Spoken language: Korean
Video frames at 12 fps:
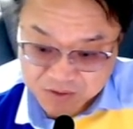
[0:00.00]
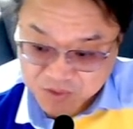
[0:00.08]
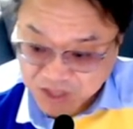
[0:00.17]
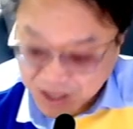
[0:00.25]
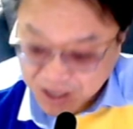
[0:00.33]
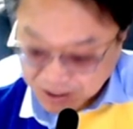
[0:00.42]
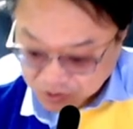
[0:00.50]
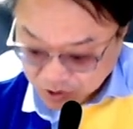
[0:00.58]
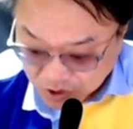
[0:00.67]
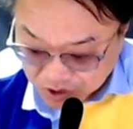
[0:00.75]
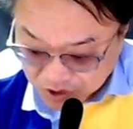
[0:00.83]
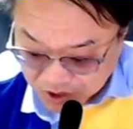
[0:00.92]

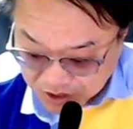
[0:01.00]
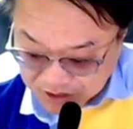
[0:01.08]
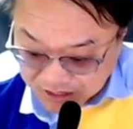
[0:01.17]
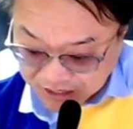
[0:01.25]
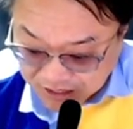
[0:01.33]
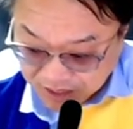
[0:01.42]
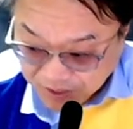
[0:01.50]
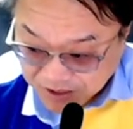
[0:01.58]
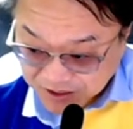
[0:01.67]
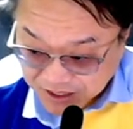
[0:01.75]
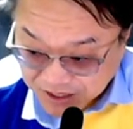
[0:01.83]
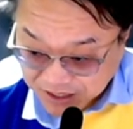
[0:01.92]
그렇습니다. 조정을
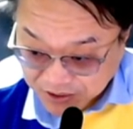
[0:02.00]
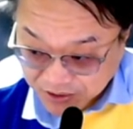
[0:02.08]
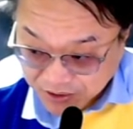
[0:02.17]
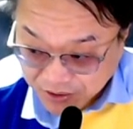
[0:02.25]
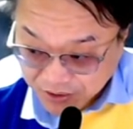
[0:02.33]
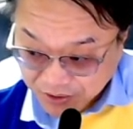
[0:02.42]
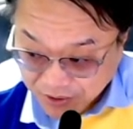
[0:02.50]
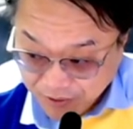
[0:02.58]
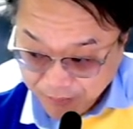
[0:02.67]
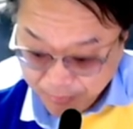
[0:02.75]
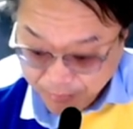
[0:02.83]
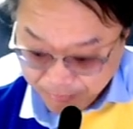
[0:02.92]
작게
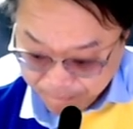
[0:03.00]
받으니까요.